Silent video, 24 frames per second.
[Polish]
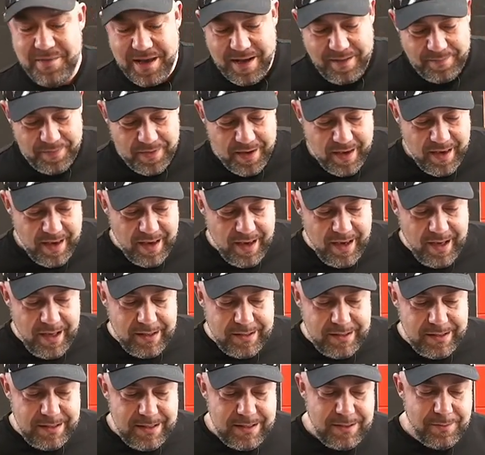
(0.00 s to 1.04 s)
miałem.
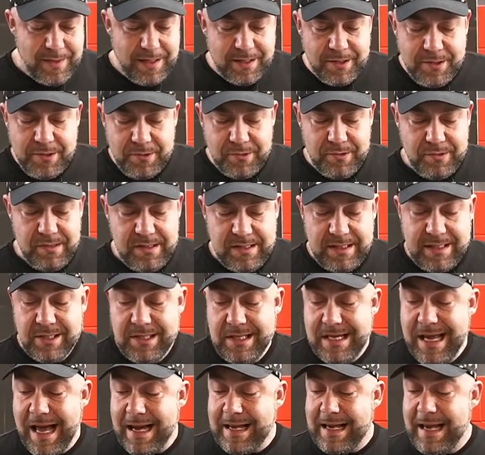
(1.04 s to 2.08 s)
Czyli są jakieś różnice.
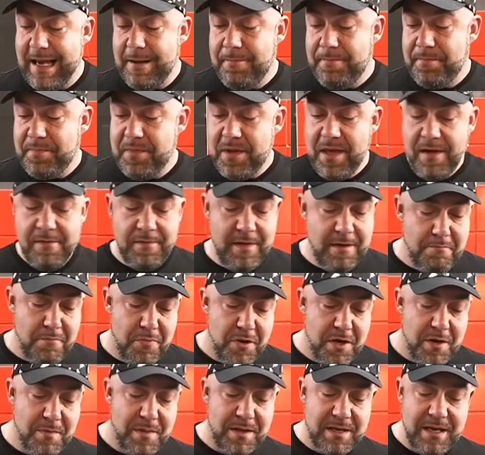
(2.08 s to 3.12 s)
Jeszcze jakie? Nie wiem, bo
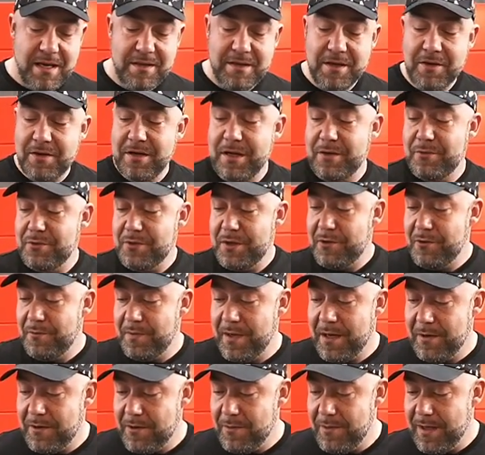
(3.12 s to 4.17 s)
nie badałem tego na dużej
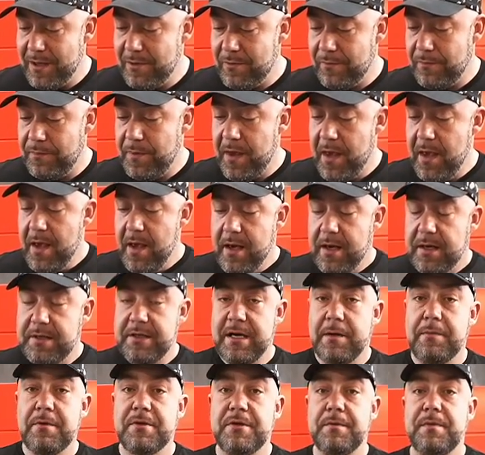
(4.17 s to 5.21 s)
grupie alkomatu.
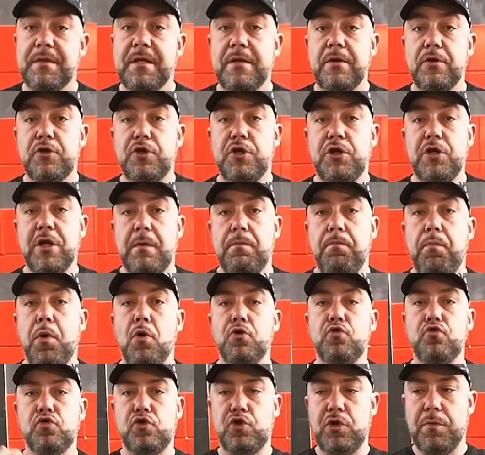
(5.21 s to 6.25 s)
Chciałbym, żeby ten odcinek
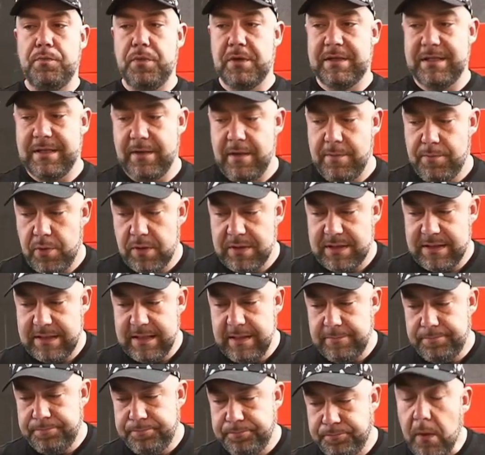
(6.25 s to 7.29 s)
poniósł się po całej
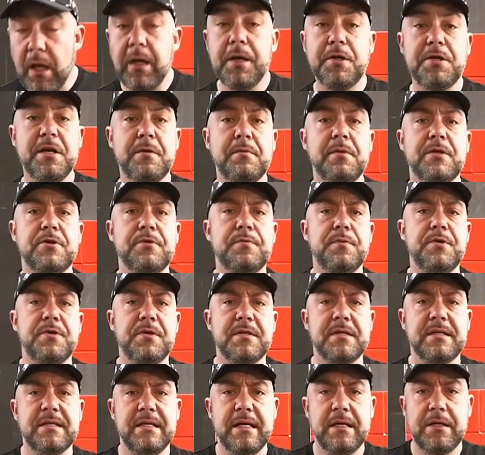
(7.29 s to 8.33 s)
Polsce. Chciałbym też, żebyście
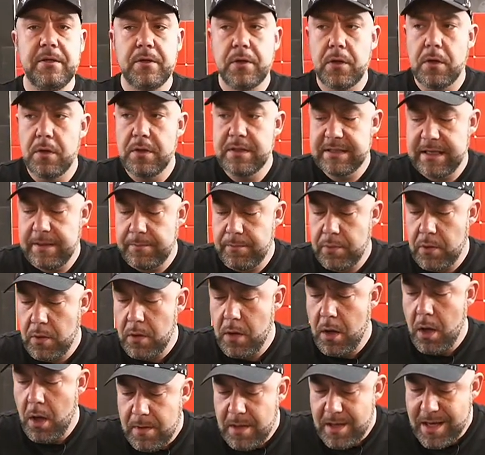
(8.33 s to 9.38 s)
zostali do końca, bo
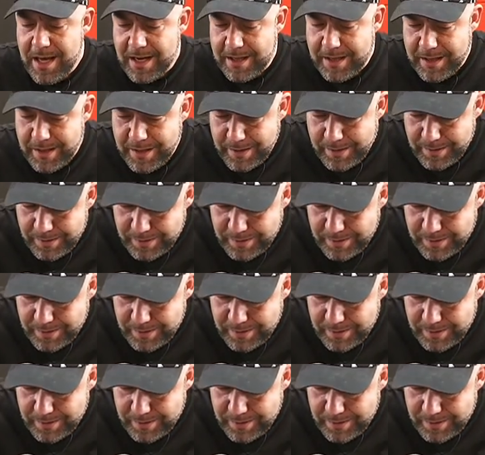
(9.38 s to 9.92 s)
jak